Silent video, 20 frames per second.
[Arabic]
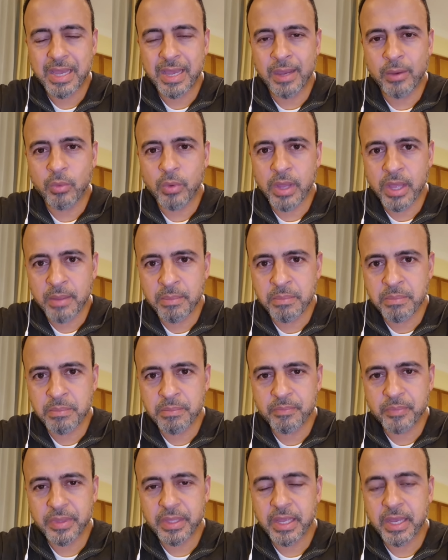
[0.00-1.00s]
أو
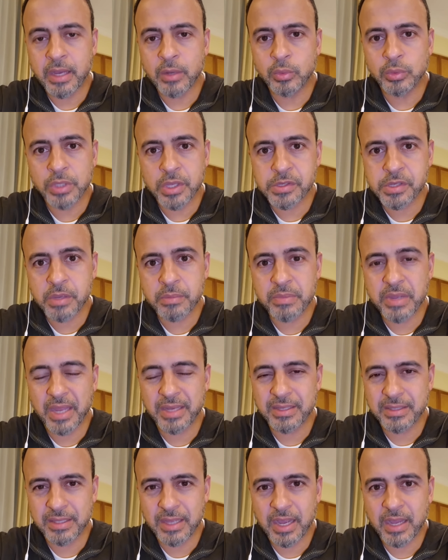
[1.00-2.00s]
هم أو نصب
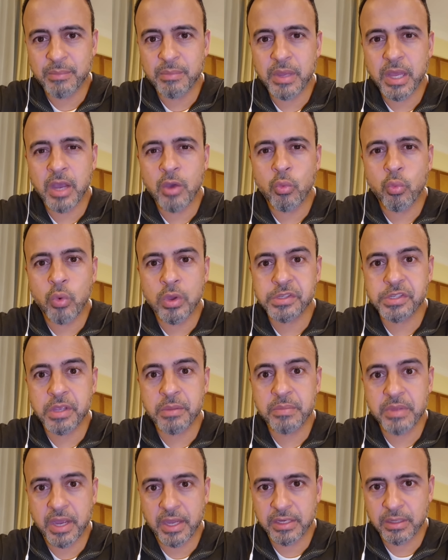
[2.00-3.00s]
يعني تعب أو
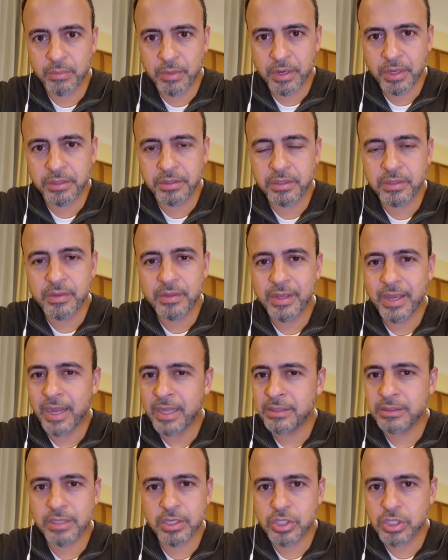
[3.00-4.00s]
وصب يعني مرض
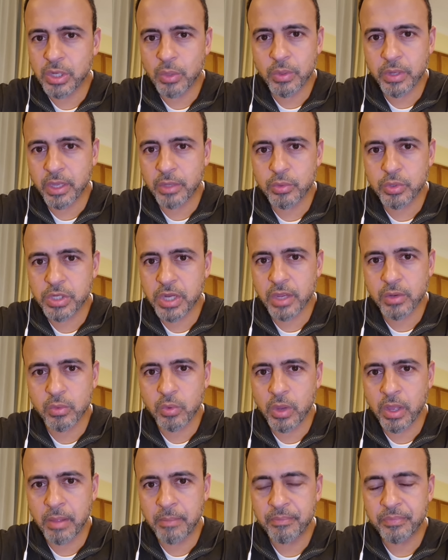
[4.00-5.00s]
حتى الشوكة
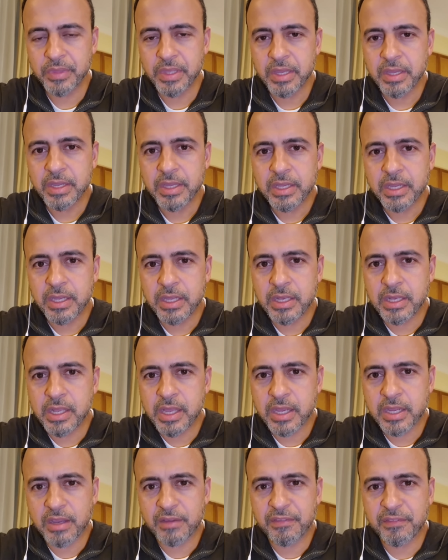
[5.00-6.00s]
يشاكها
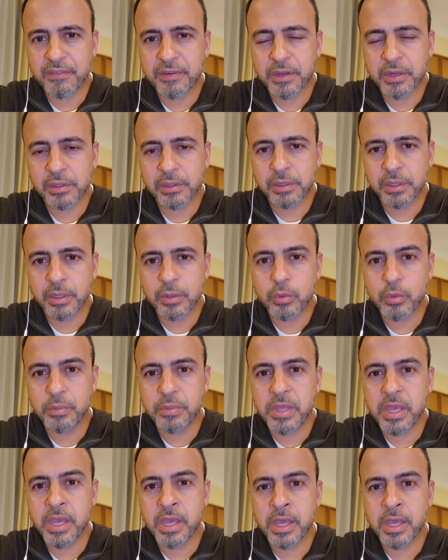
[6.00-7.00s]
إلا كفر الله
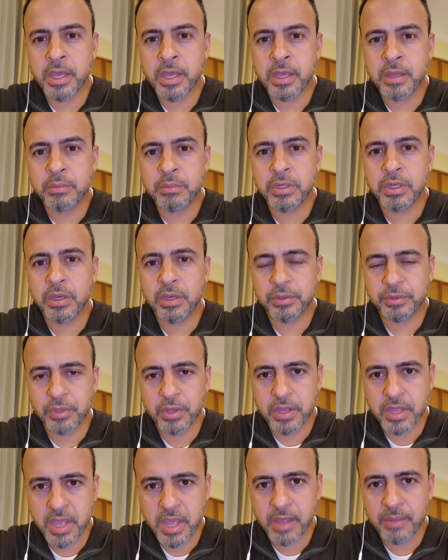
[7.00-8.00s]
بها من
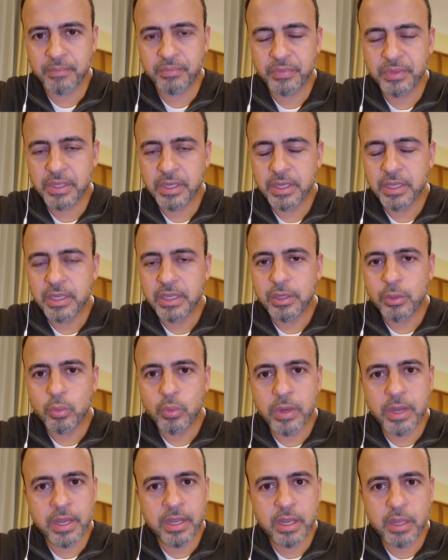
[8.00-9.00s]
خطاياه
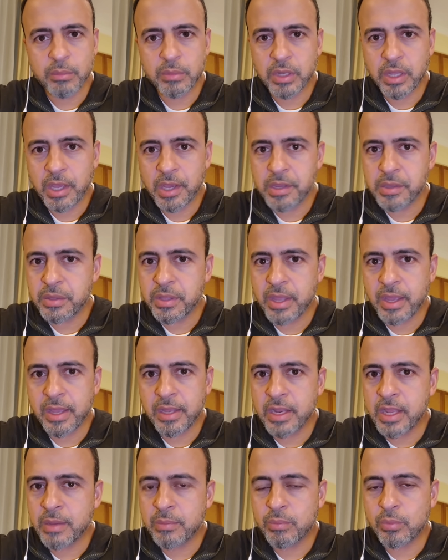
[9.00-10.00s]
وآلام الحيض
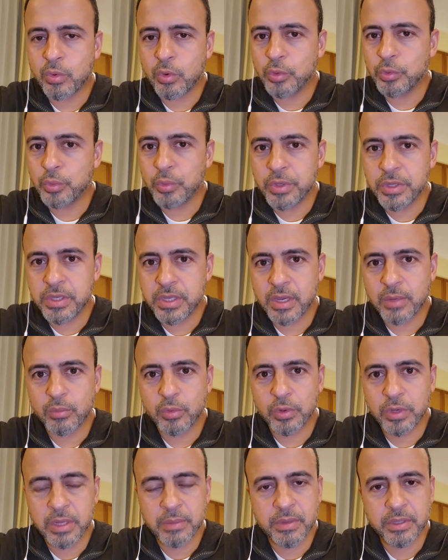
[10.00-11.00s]
آلام عضوية
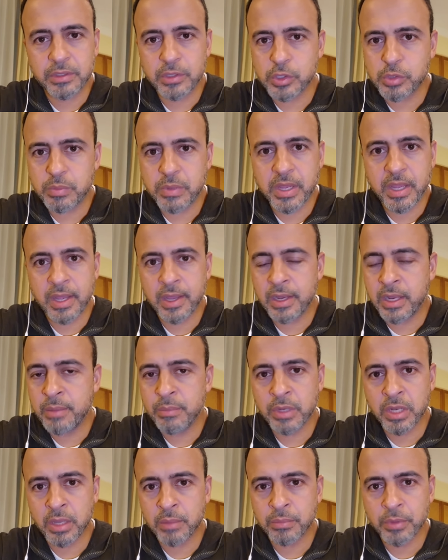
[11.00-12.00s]
مؤلمة تشبه
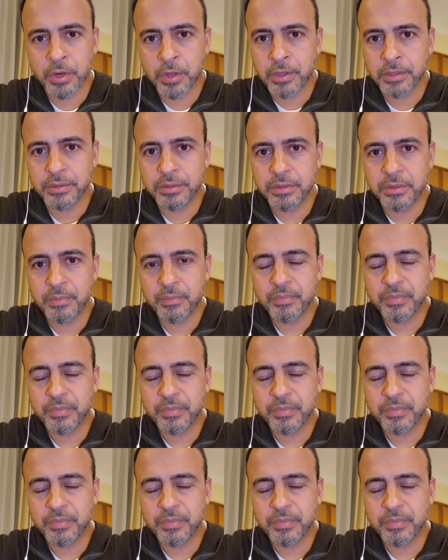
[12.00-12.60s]
آلام الأمراض